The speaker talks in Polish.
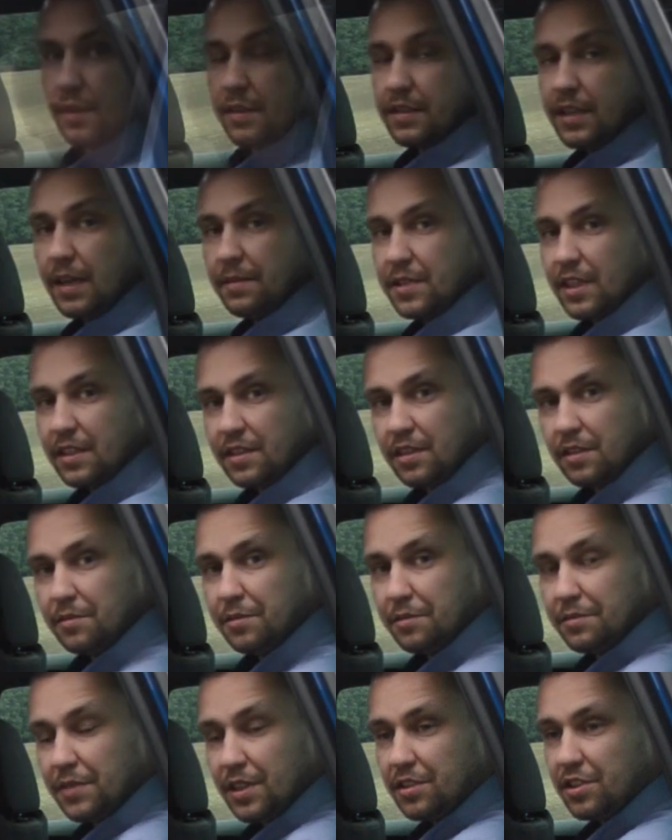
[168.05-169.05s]
Sam za
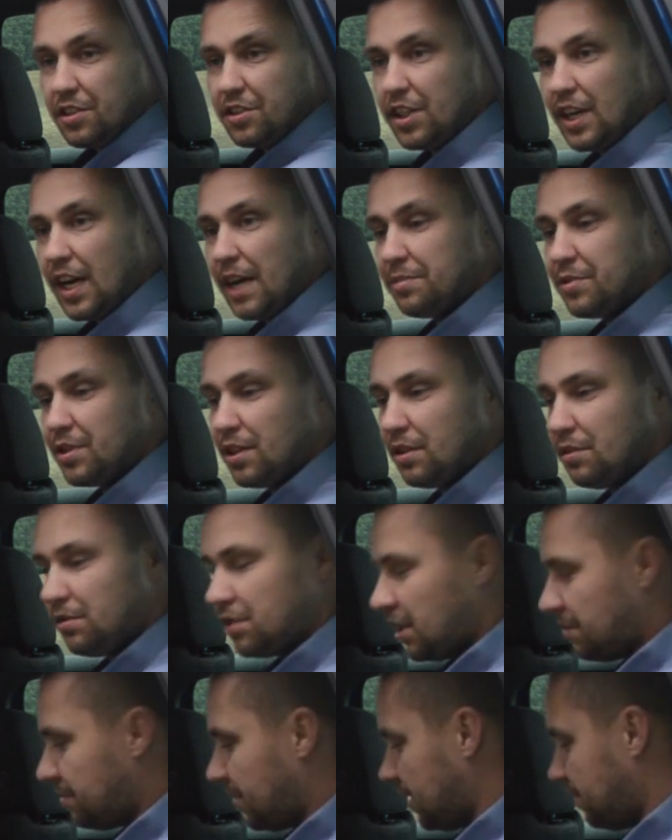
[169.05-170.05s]
sobą mieszczę się
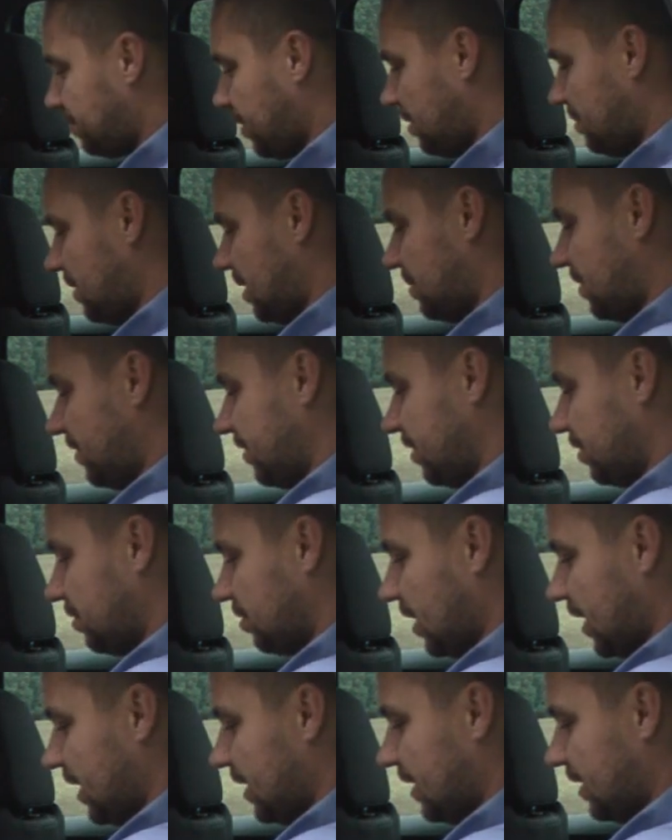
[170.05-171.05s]
absolutnie bezproblemowo.
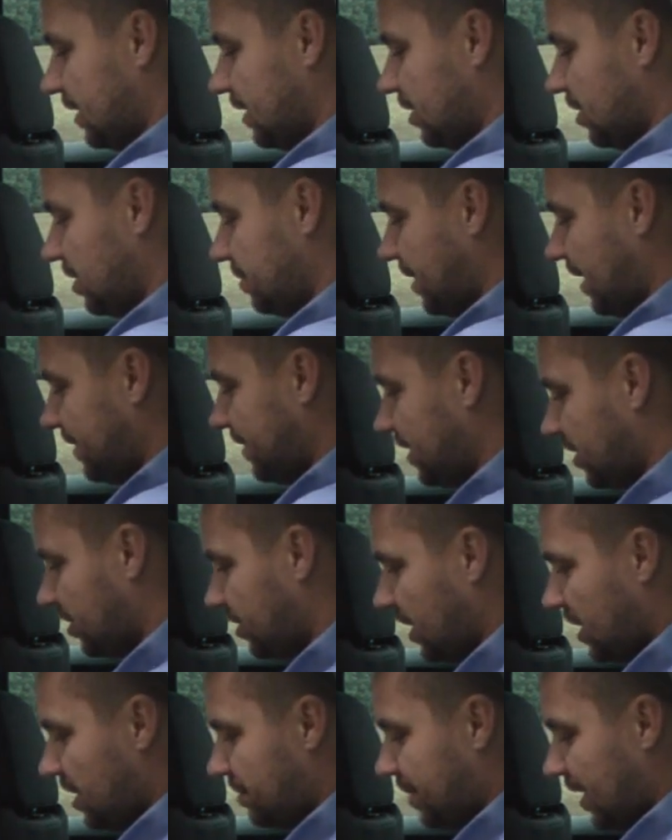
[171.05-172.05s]
Tutaj jest jeszcze prawie
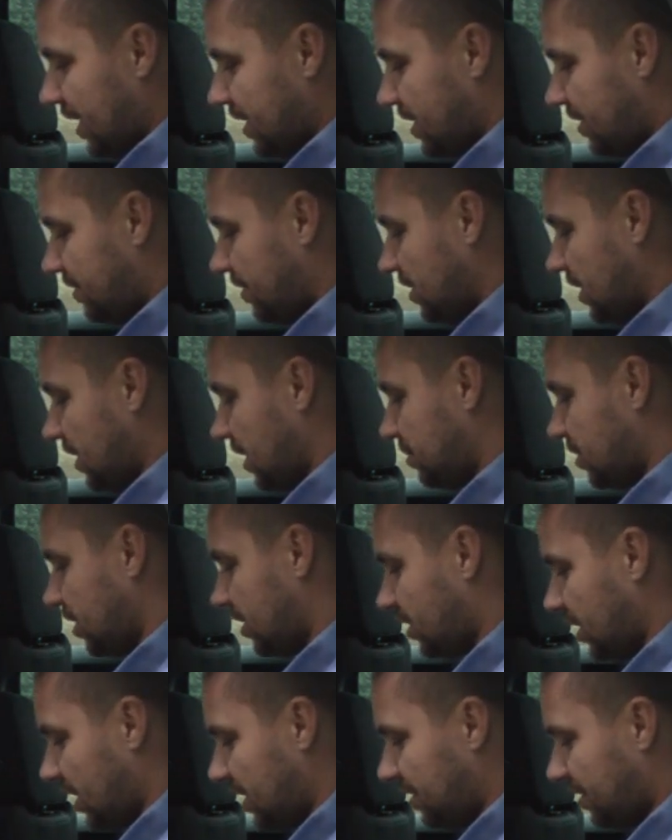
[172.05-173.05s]
4 palce wolnej
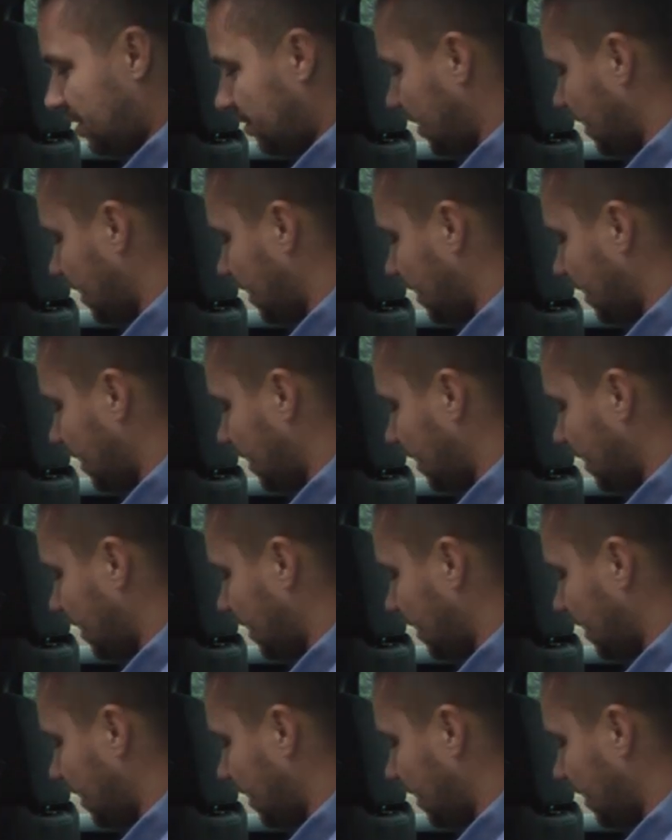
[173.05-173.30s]
przestrzeni, są